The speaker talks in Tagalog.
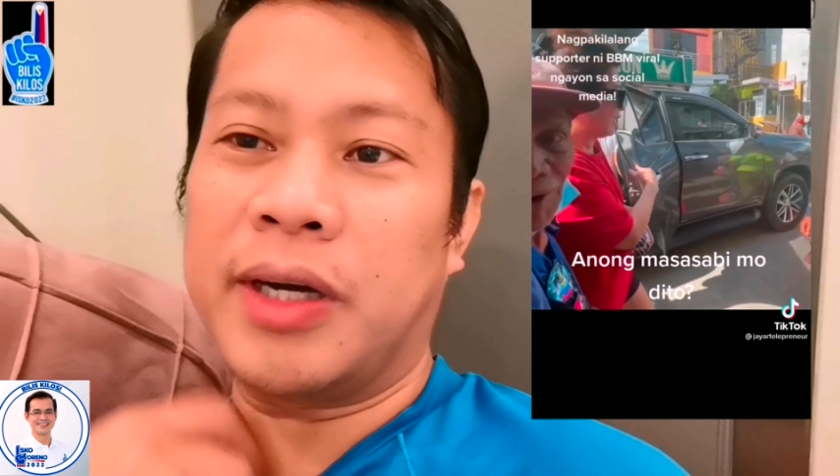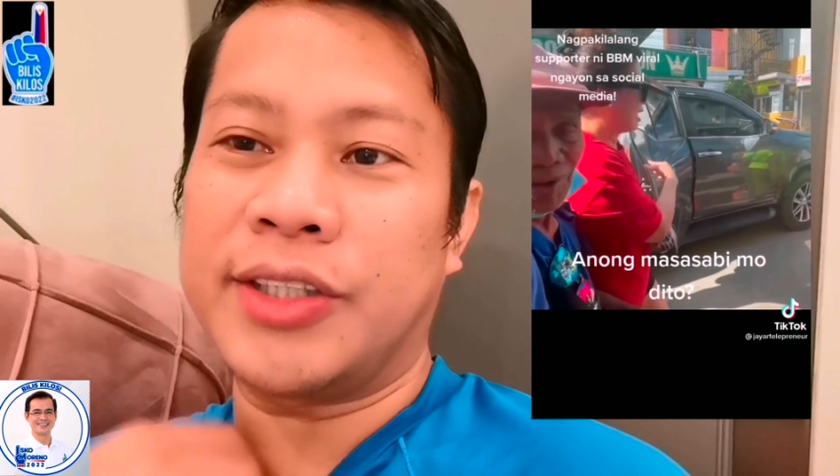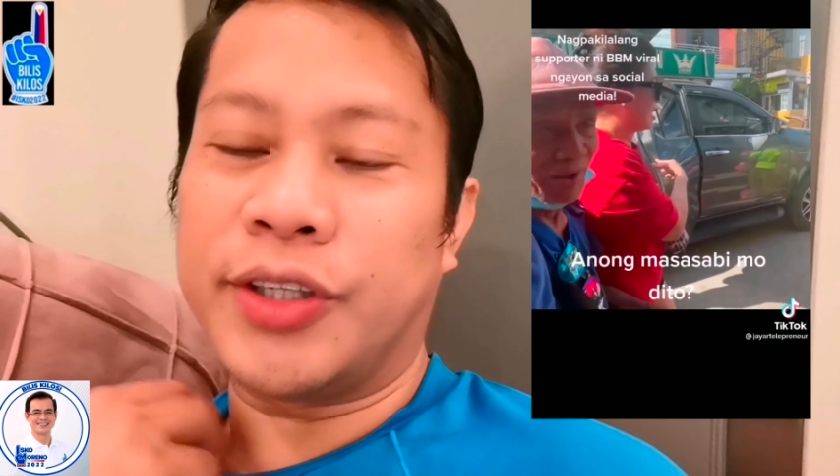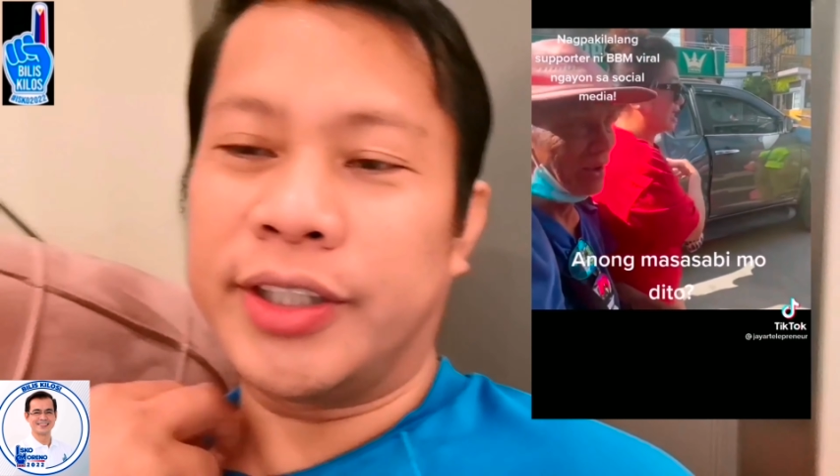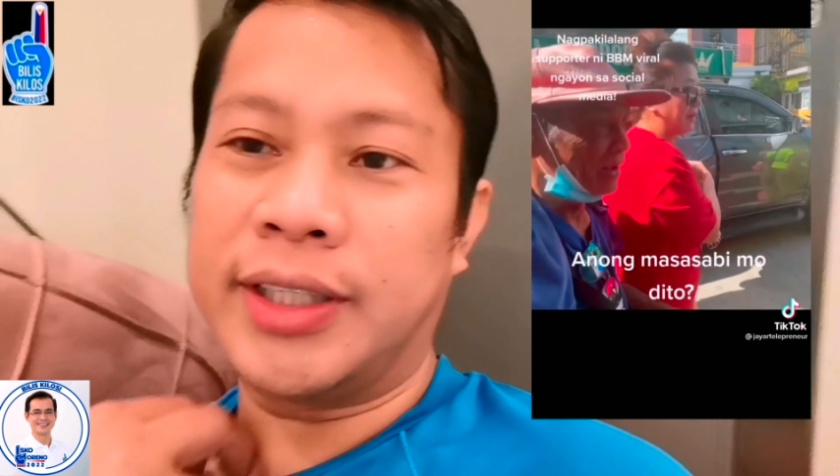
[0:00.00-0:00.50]

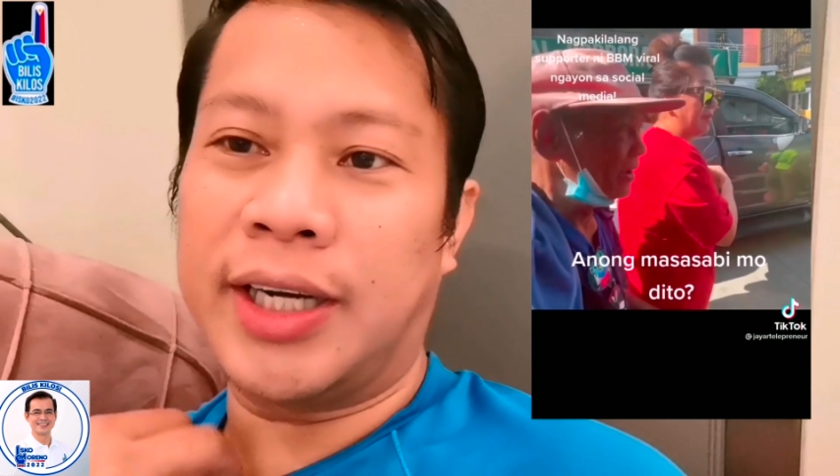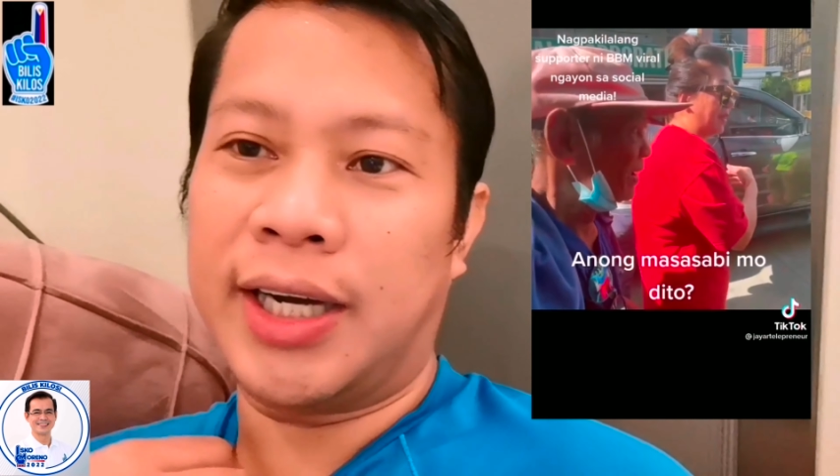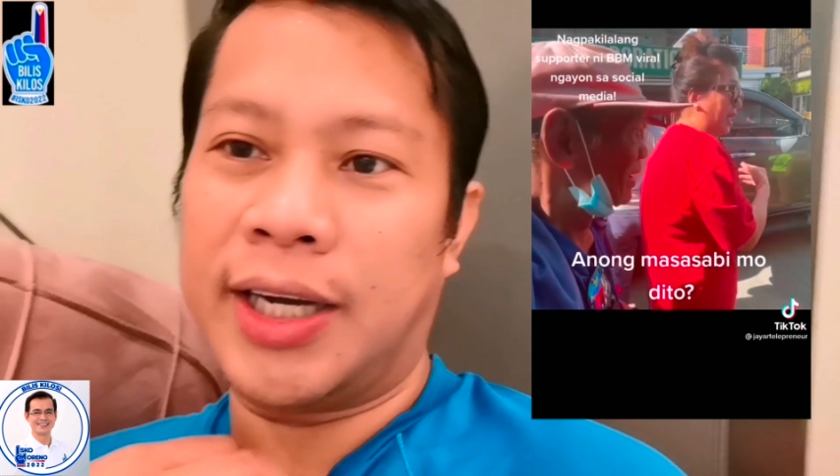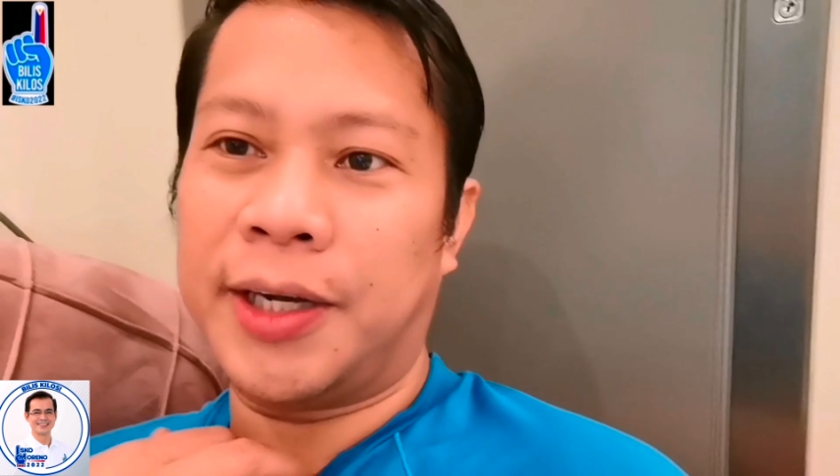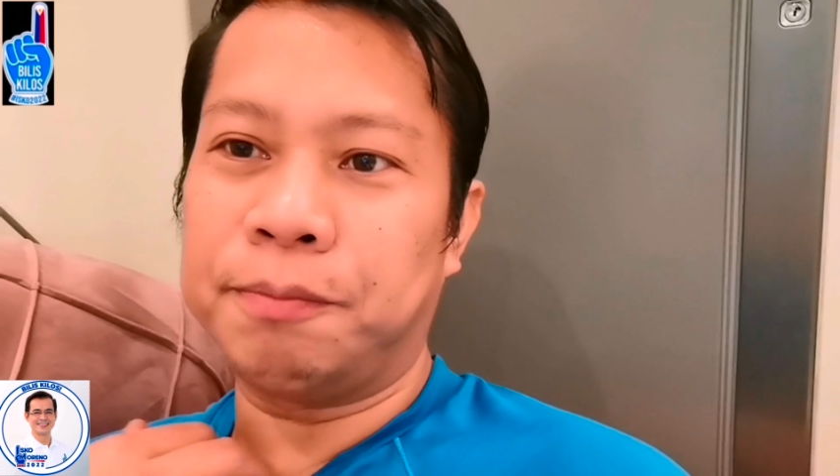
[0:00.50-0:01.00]
mga choy,
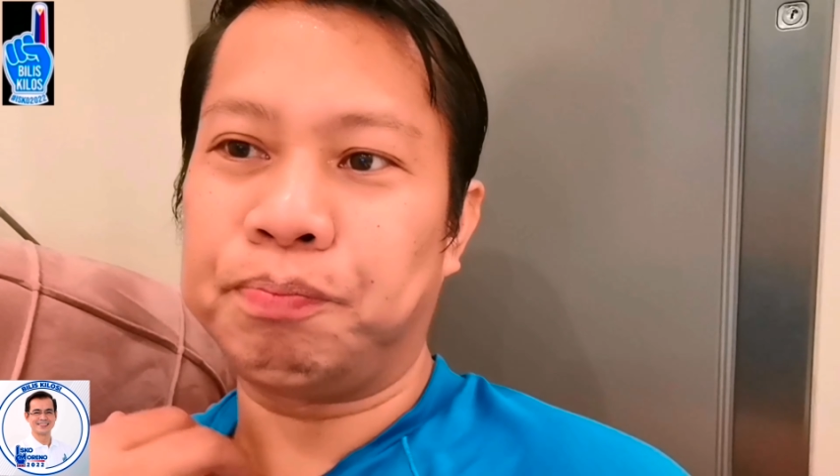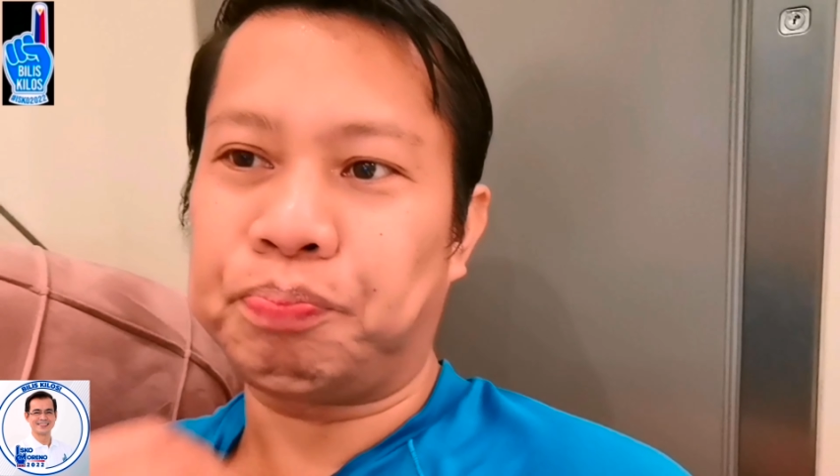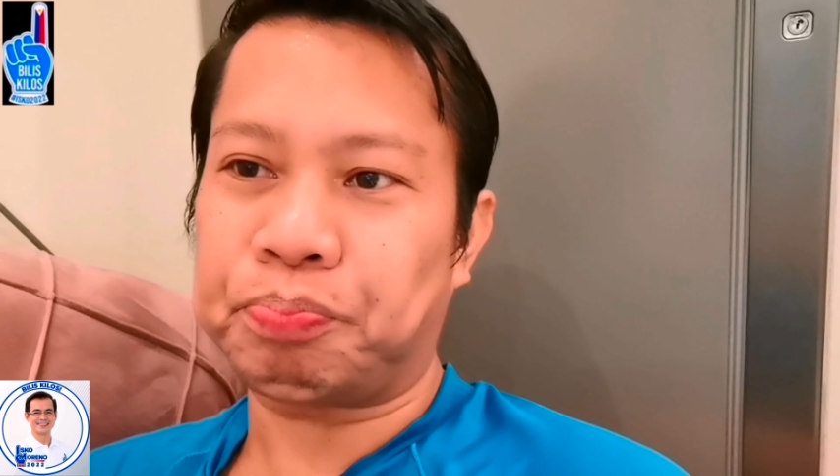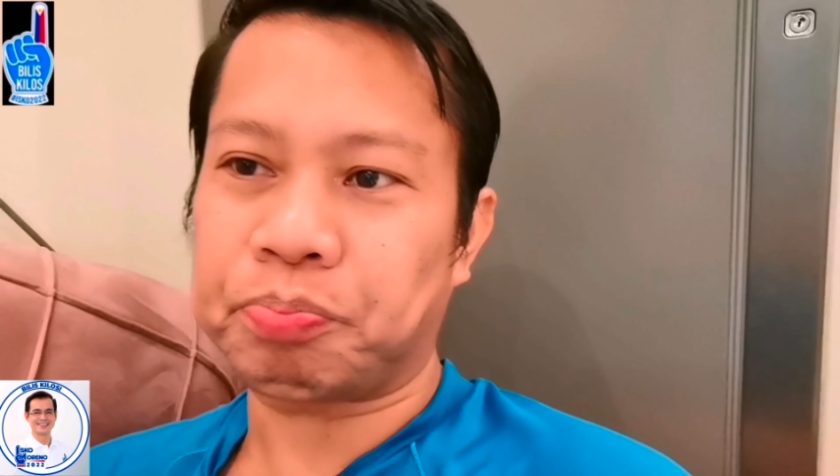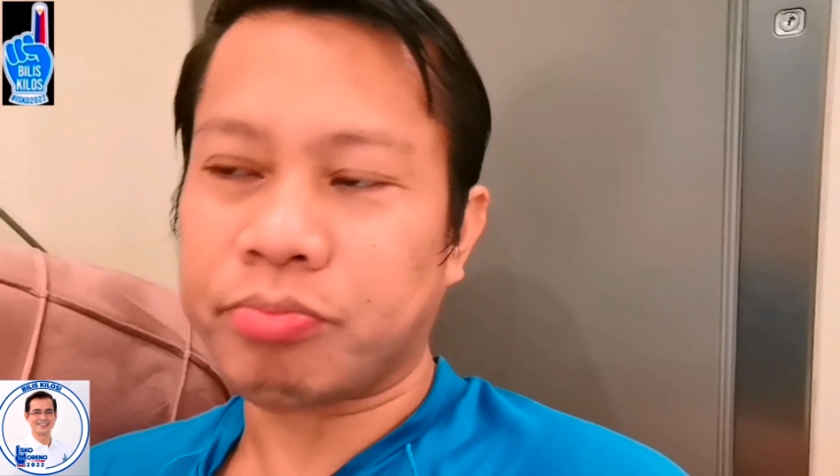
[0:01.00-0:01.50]

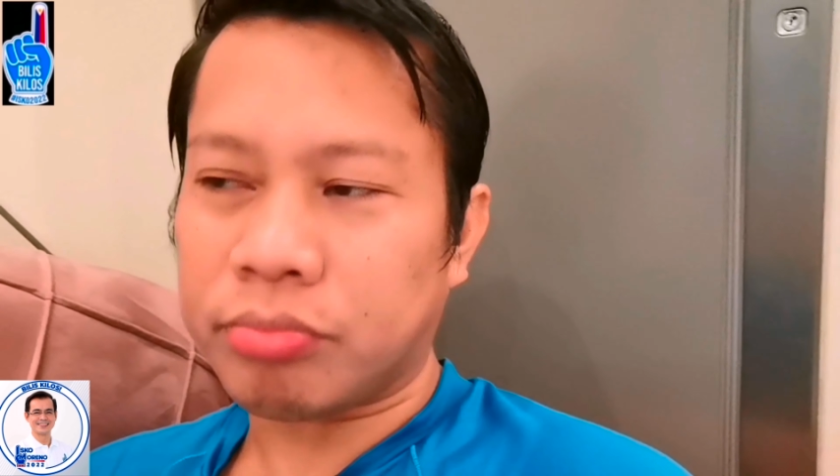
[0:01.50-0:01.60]
um,